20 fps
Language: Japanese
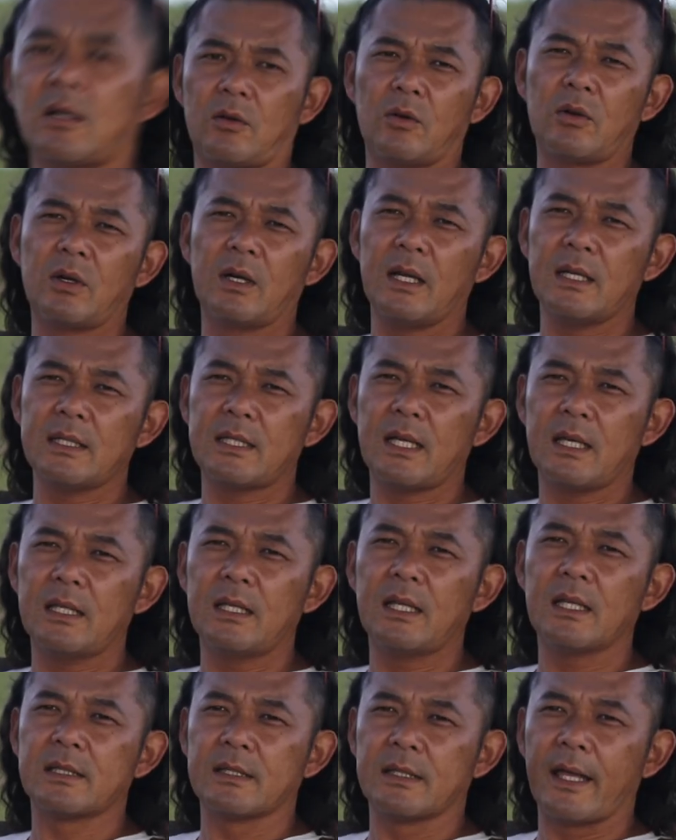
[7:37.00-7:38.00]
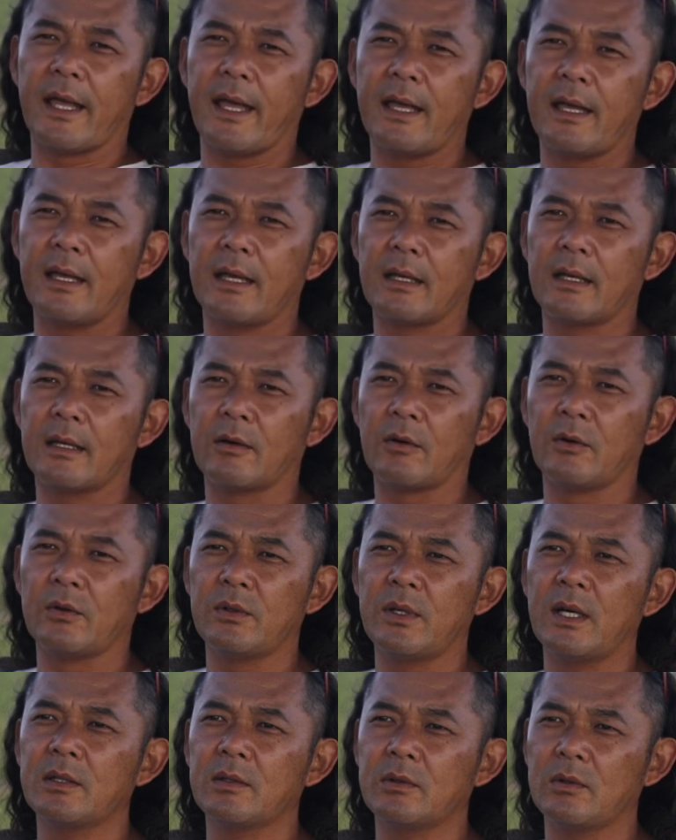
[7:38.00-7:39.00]
あここから先ですね、こ
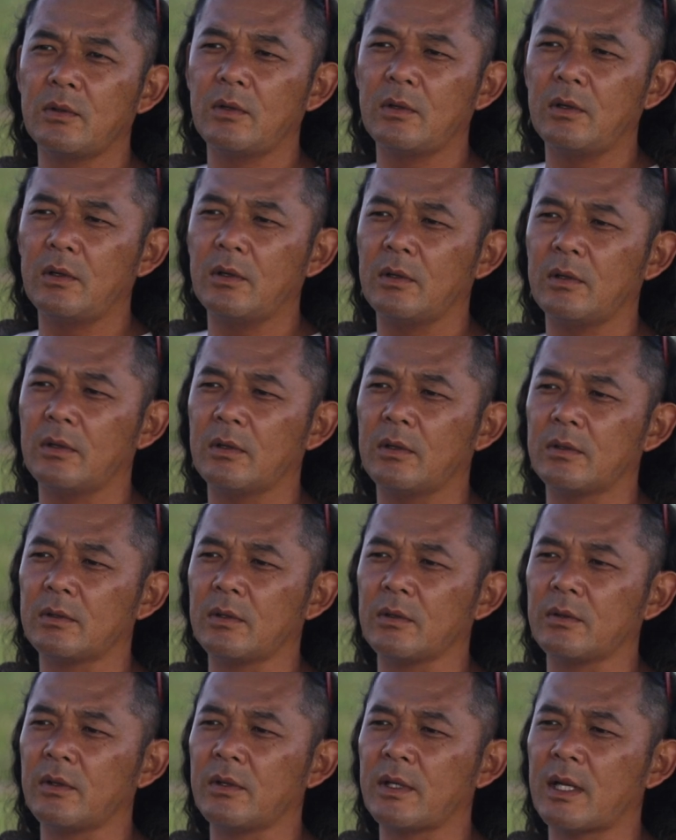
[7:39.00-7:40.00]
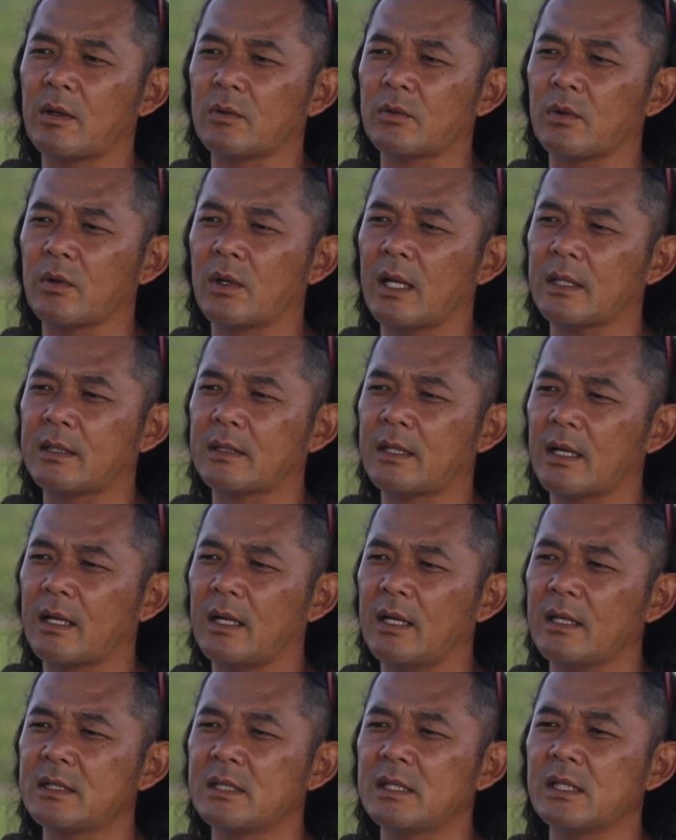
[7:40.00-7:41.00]
の後どのようなことがあった
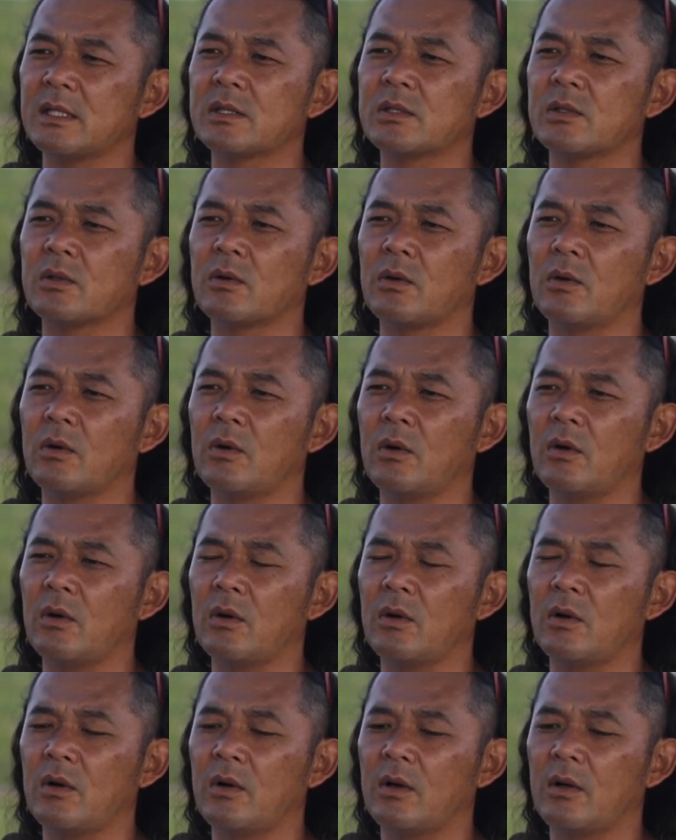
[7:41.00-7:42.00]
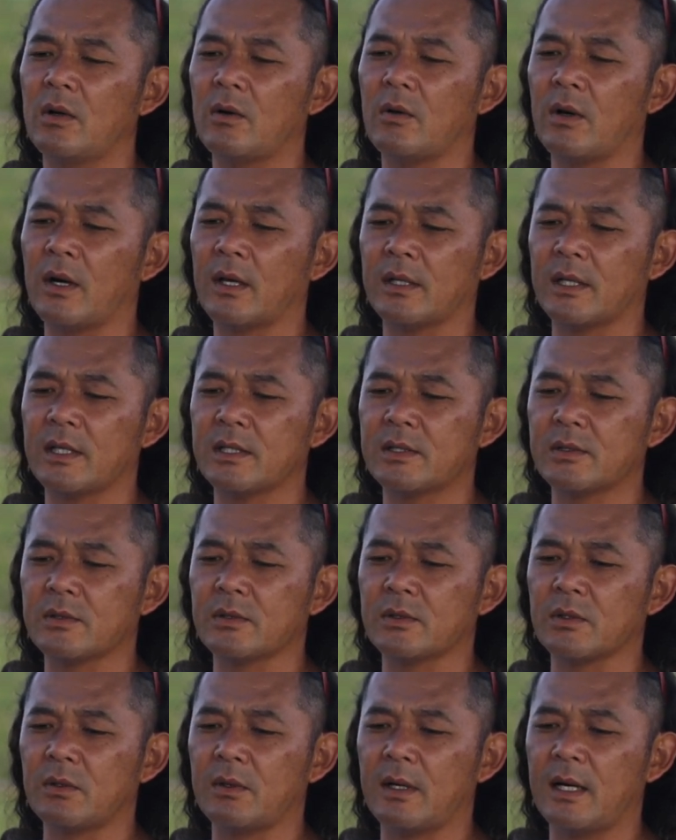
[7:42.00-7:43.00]
か真相をお話しす
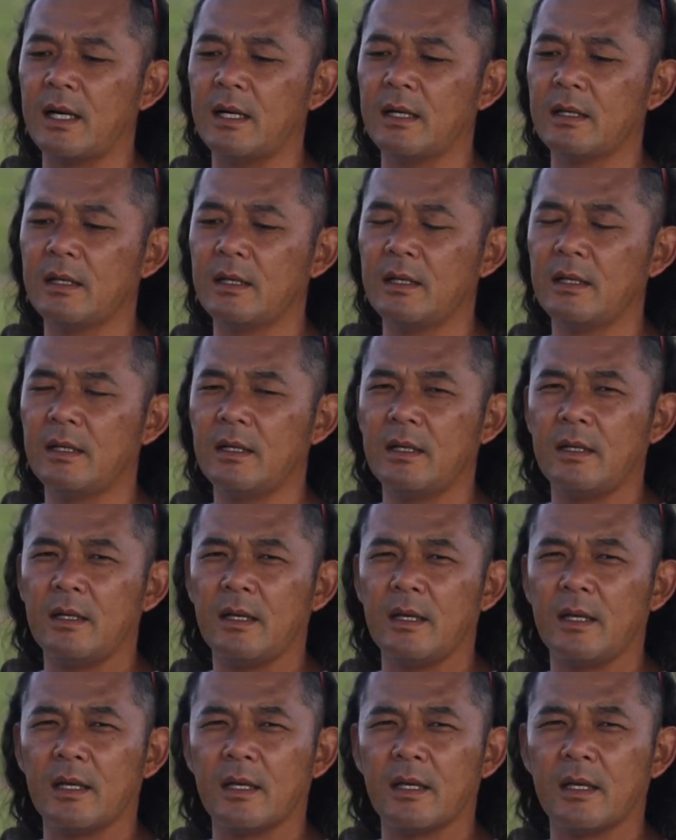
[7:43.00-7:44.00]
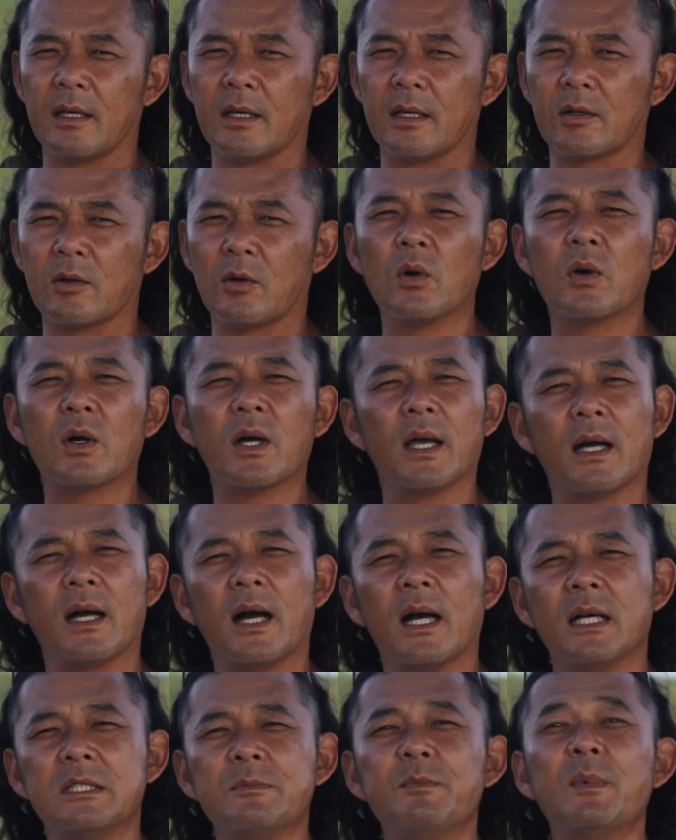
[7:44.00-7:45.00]
るのは、今回が
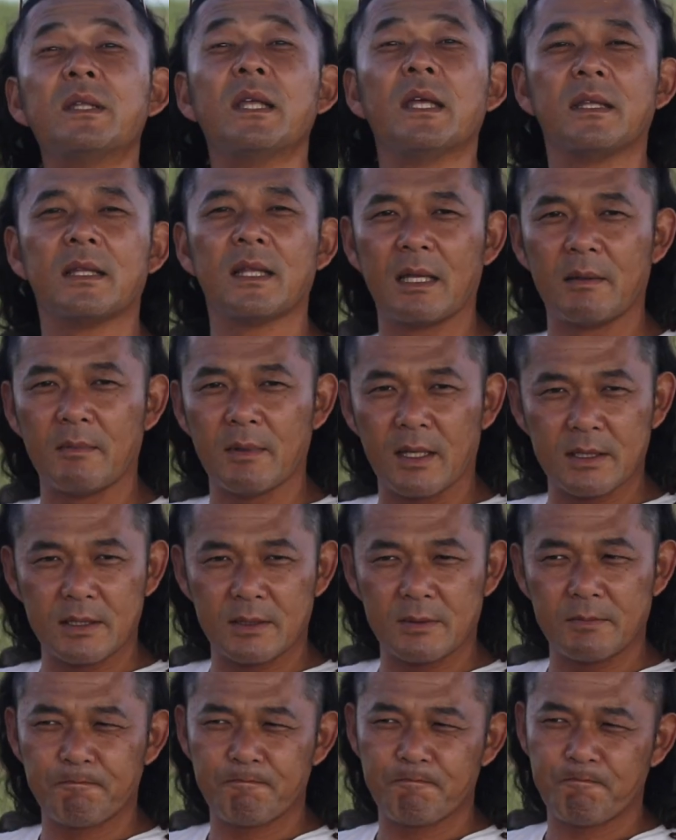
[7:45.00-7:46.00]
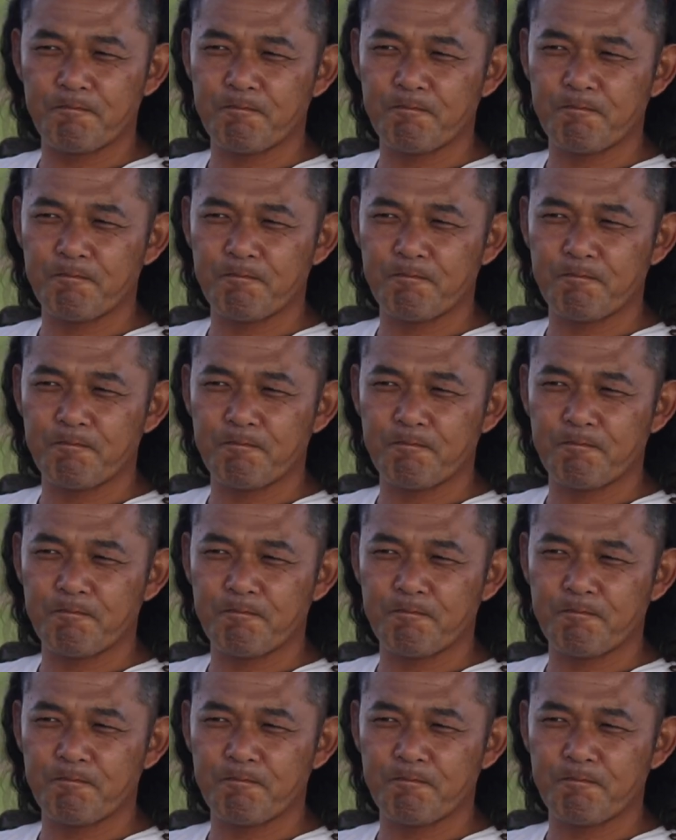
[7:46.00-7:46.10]
初めてになります。